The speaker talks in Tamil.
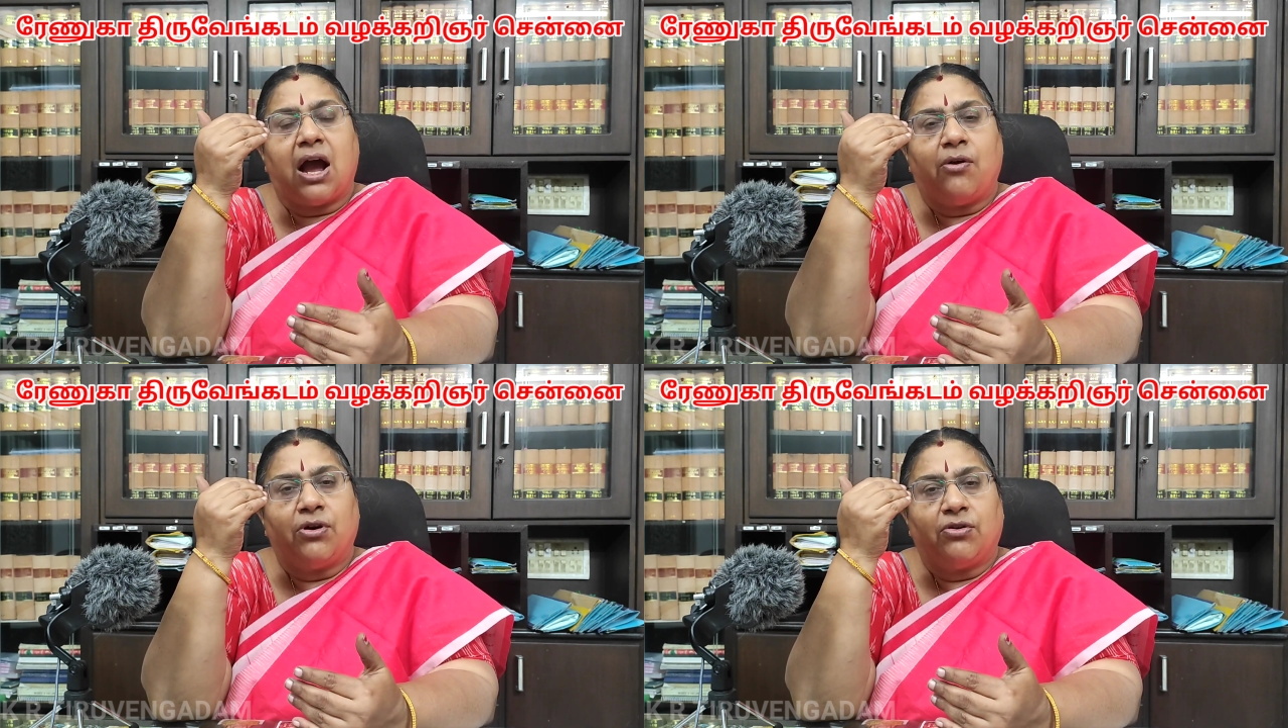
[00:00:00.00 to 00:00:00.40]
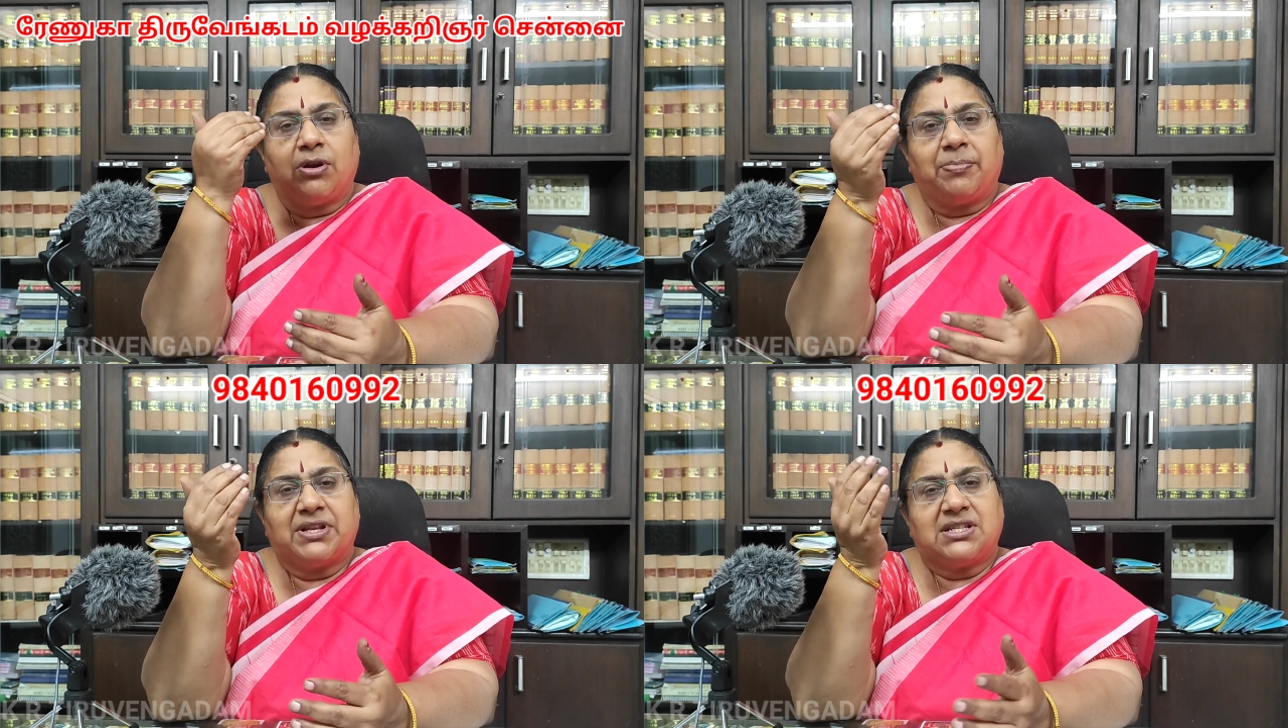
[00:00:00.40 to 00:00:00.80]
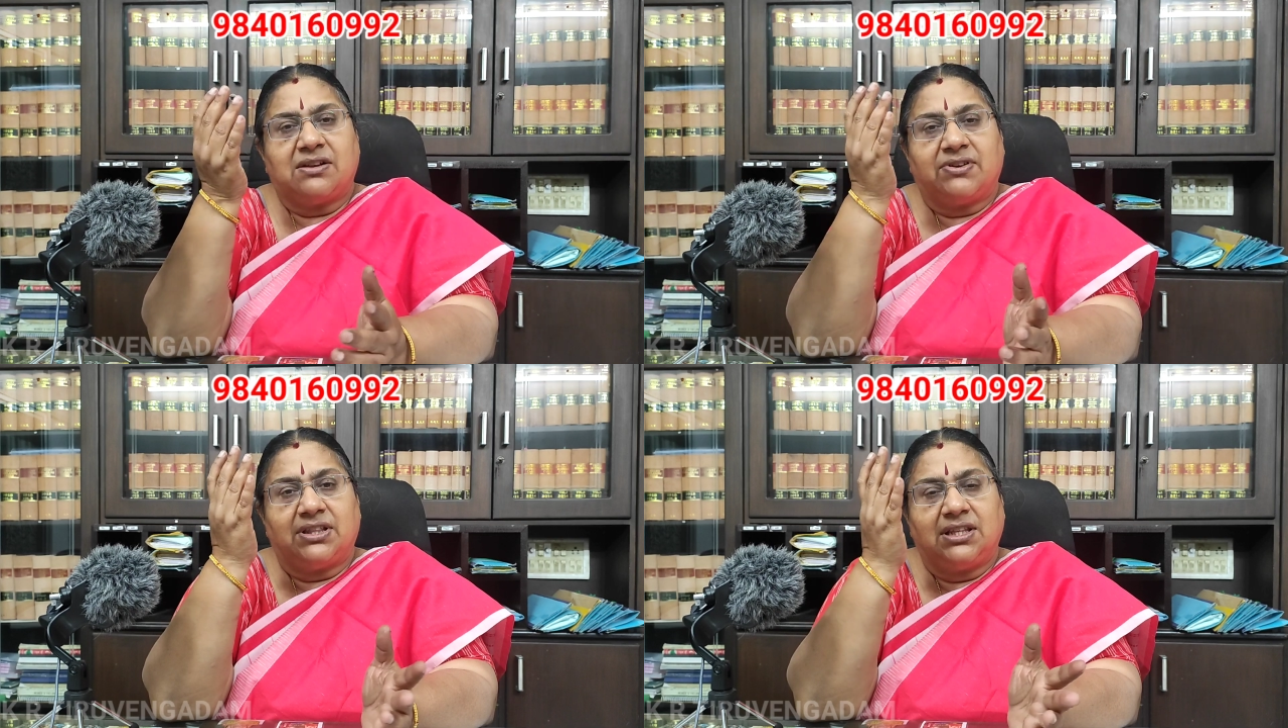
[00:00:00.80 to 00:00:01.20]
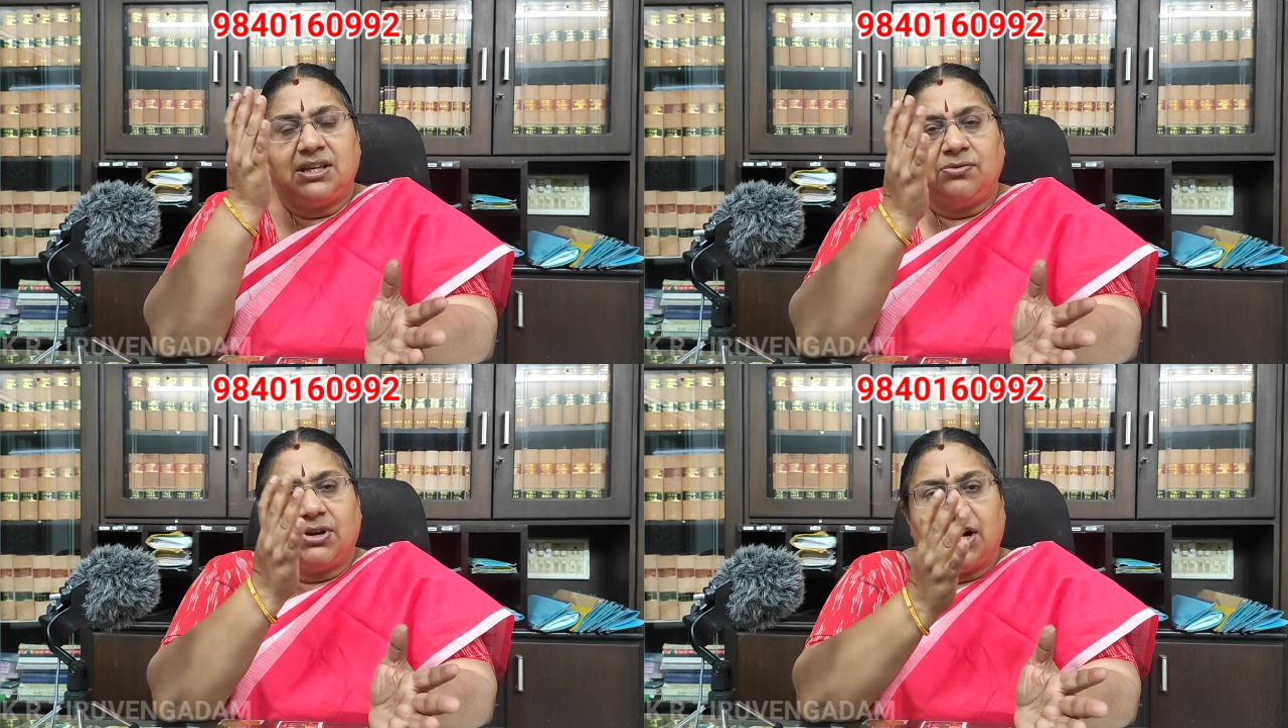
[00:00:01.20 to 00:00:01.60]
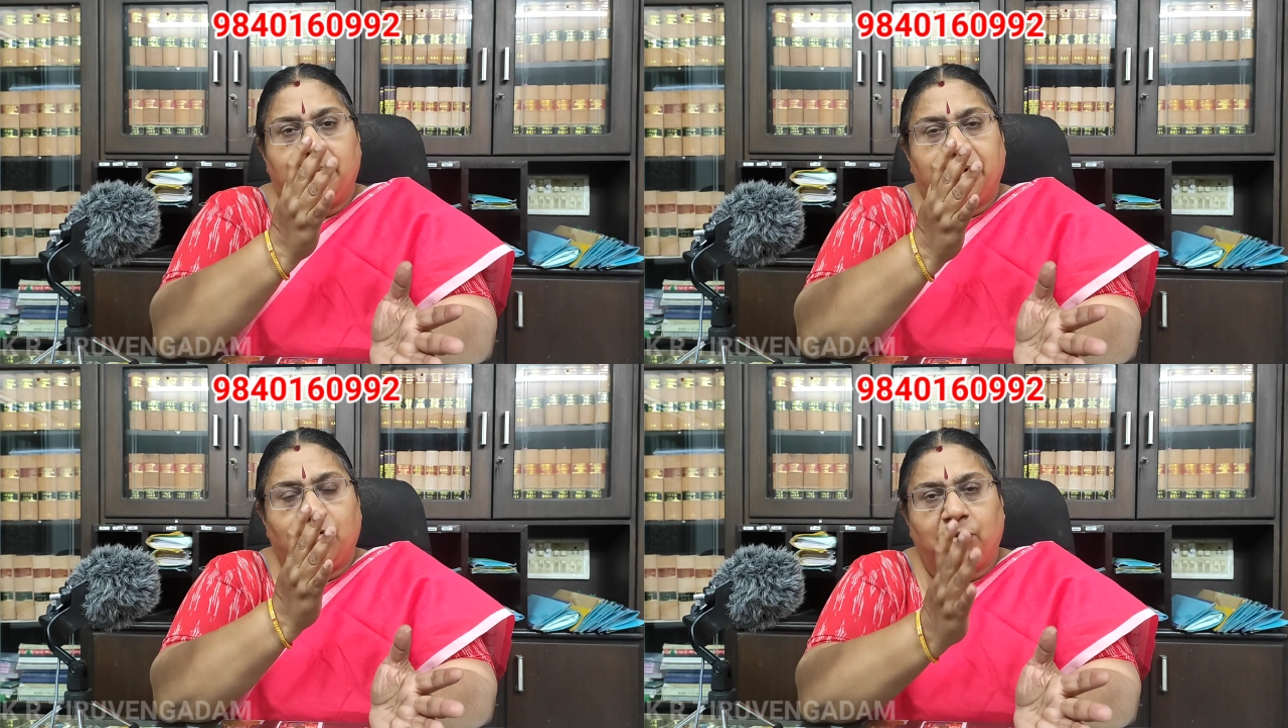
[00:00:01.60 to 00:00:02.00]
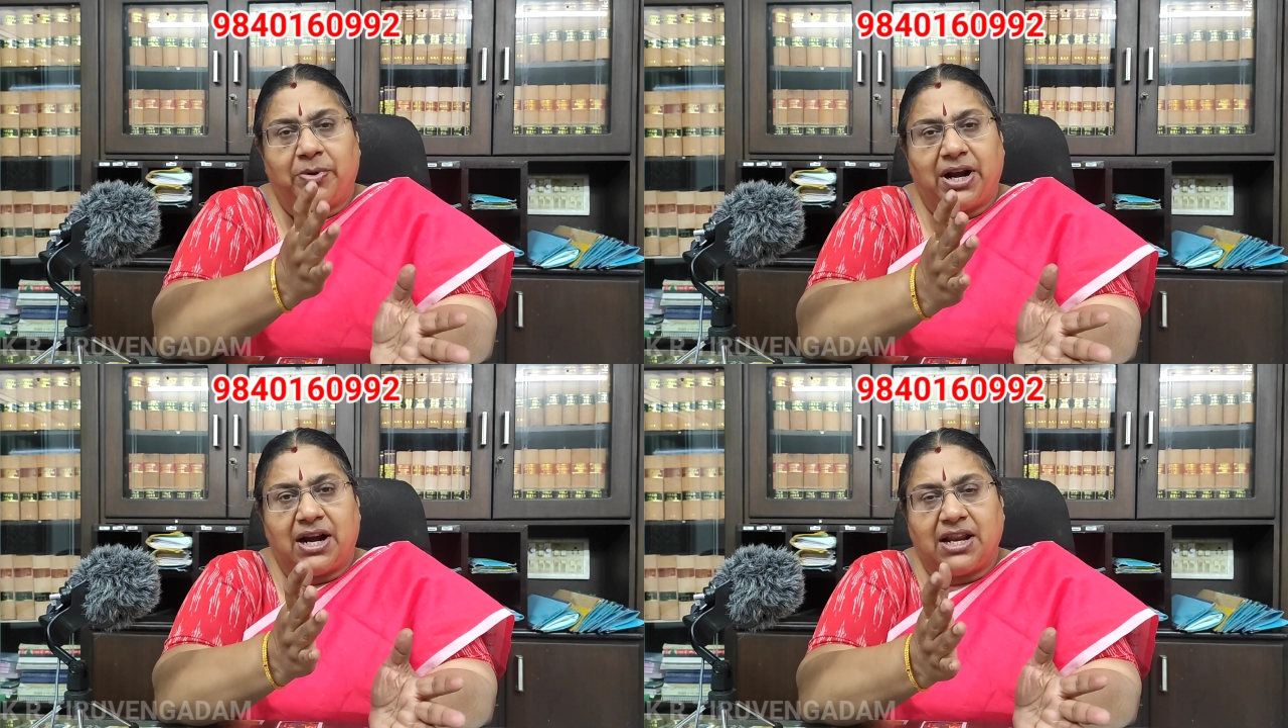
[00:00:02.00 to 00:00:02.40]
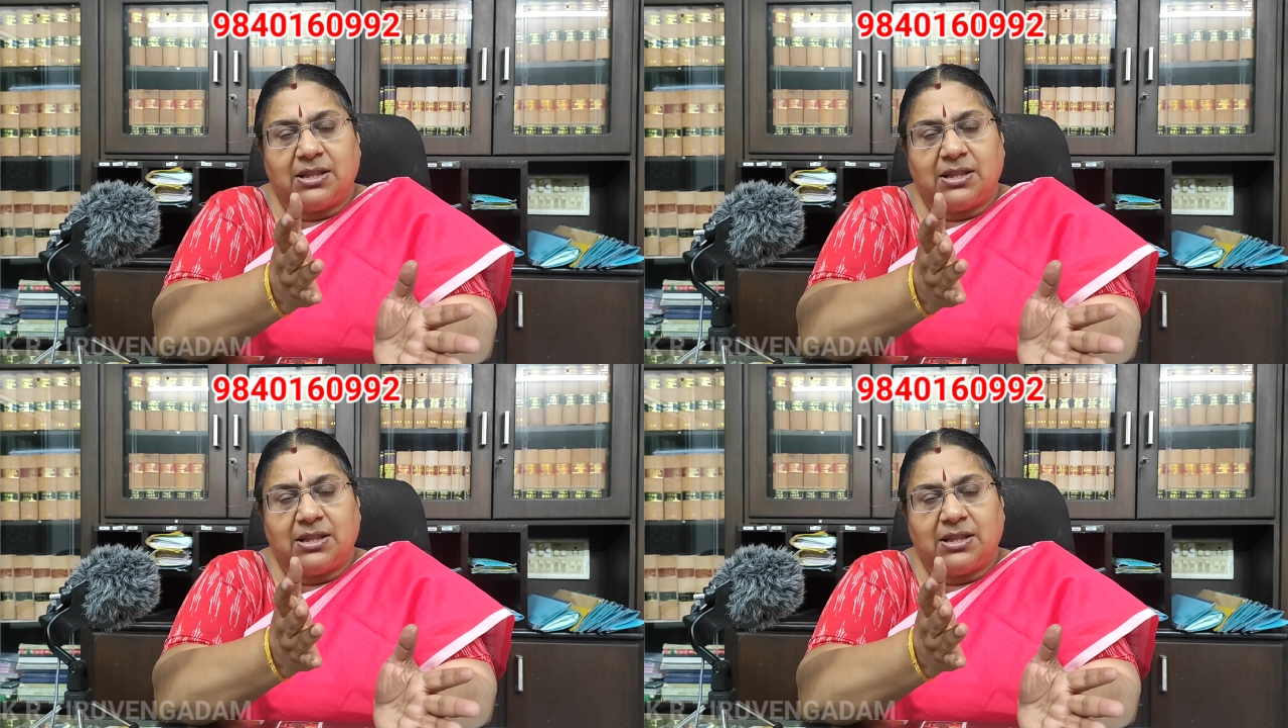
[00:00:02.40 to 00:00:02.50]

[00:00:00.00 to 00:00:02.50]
அவங்களுக்குள்ள பிரச்சனை வந்து இவங்க ரெண்டு பேரும் குடும்ப நல